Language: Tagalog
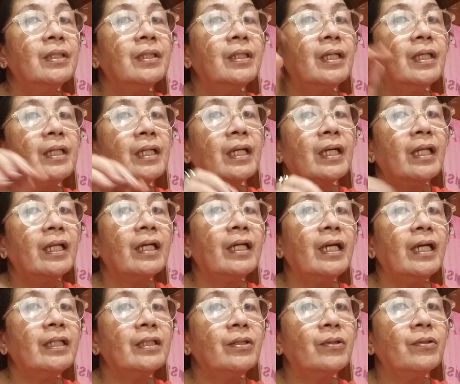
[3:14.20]
na
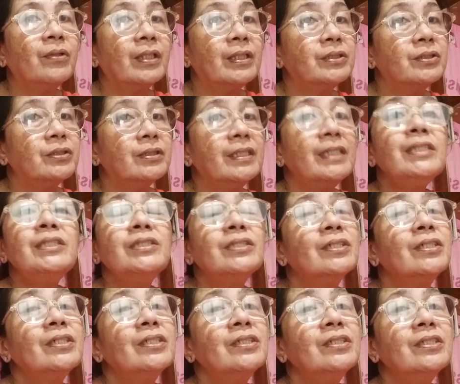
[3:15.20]
nakalagay
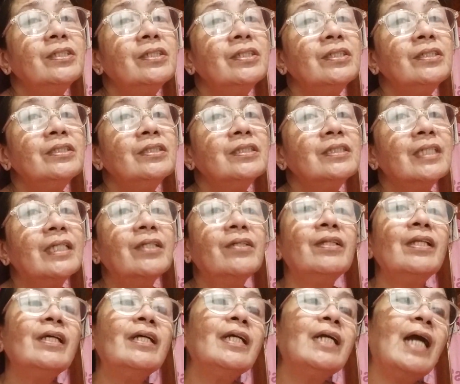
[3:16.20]
congratulations.
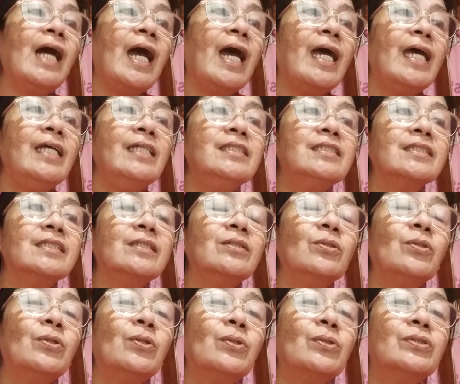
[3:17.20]
Ayan lang guys, ang
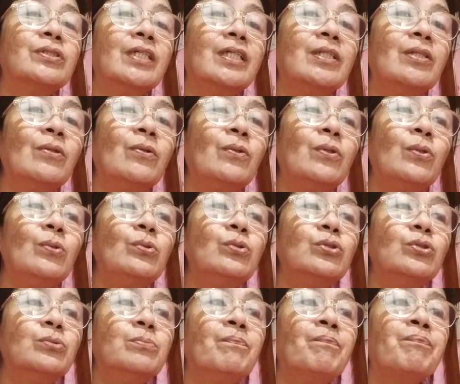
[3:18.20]
ituro ko sa inyong
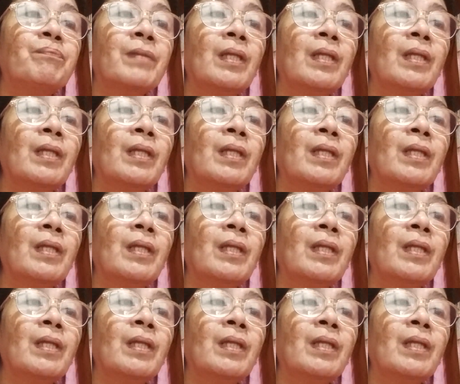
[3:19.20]
YouTube.